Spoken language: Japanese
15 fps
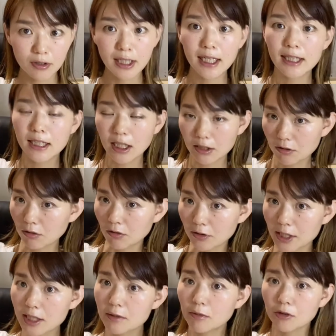データとか
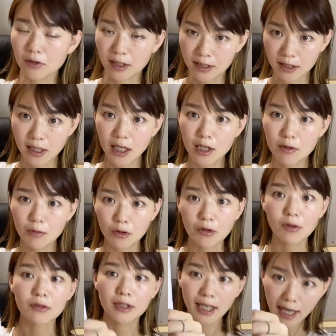同じものが使えるも
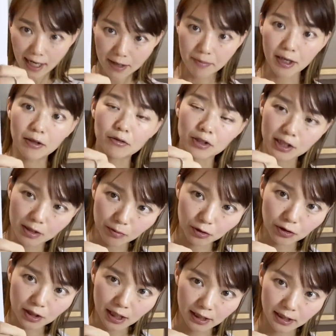のであれば同じものを
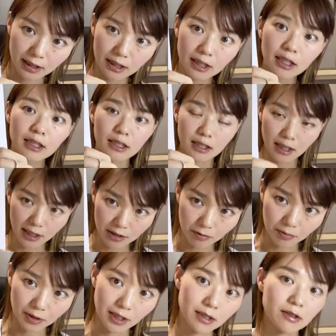使っていただいて大丈
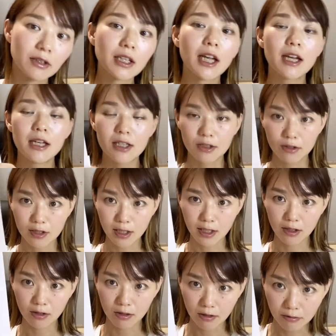夫ですので、そちら
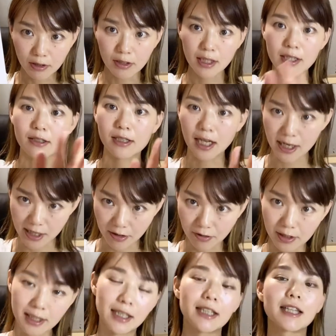の方を再利用
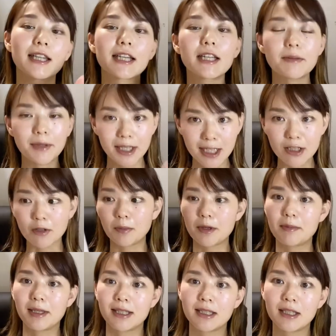していただければいいと思い
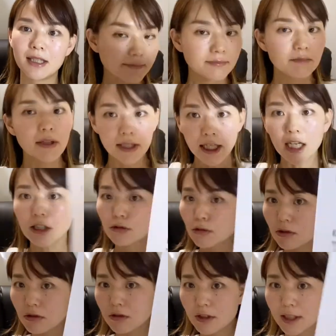ます。該当する